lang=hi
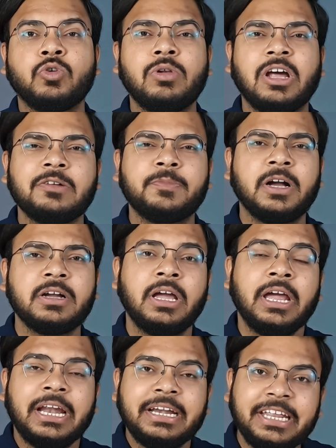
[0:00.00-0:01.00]
को लगभग
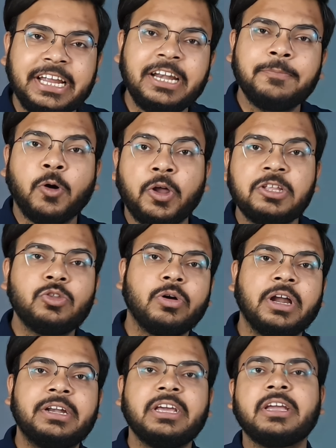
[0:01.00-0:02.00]
डेढ़ पौने दो
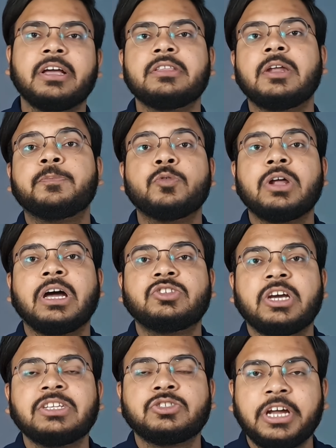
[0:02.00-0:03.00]
घंटे के अंदर पूरा
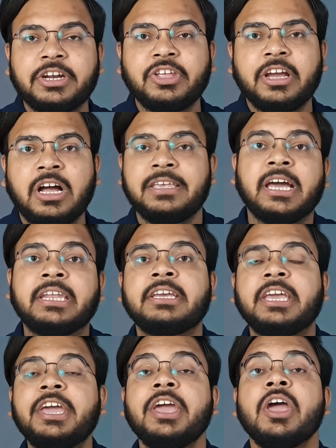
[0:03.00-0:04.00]
चार्ज कर देगा यानी
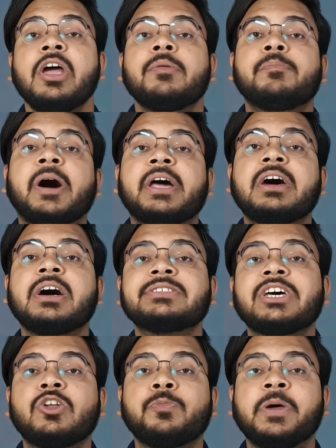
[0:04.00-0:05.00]
कि बारह
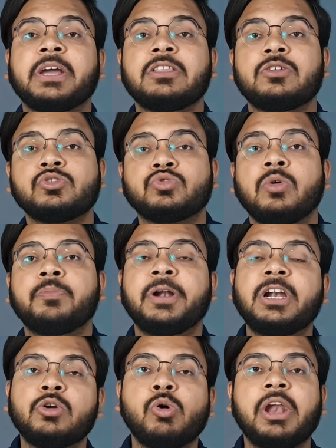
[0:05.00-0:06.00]
हजार रुपए के अंदर दोस्तों
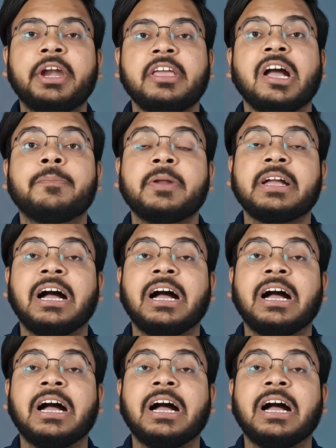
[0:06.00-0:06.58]
बिल्ड क्वालिटी यहाँ पर